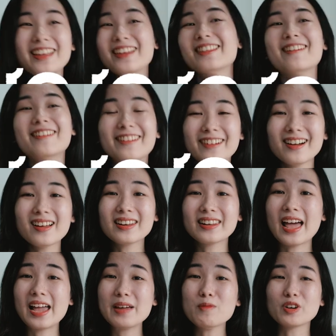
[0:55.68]
Thì thường á,
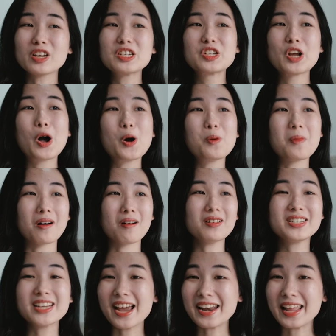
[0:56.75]
thấy một cái show mà
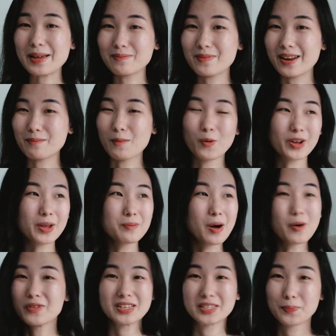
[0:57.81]
có trai đẹp là một cái
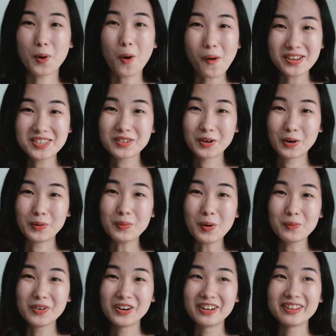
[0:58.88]
bonus point rồi đúng
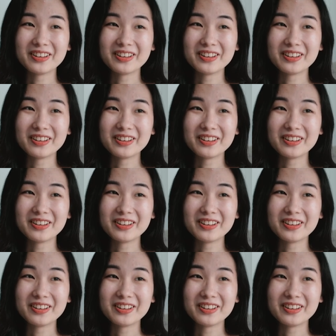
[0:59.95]
không mọi